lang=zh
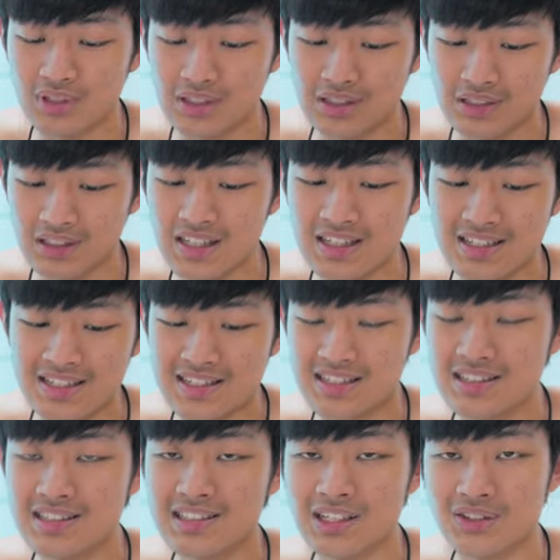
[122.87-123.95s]
的一
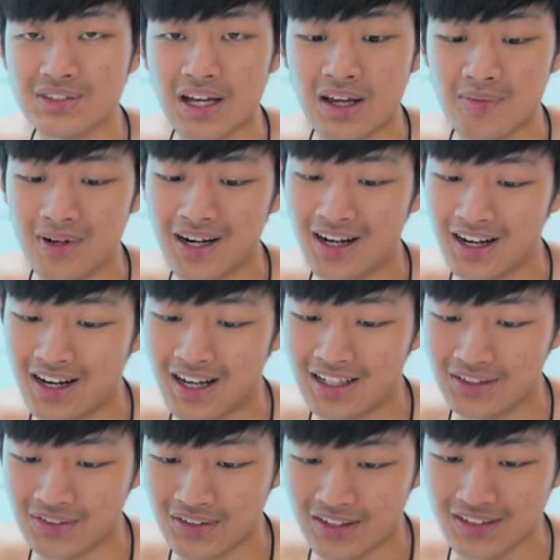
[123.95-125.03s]
丝胶带把它拉
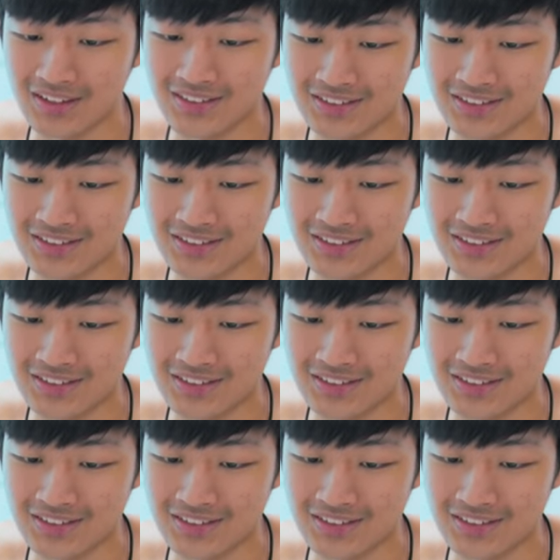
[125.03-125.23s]
断了，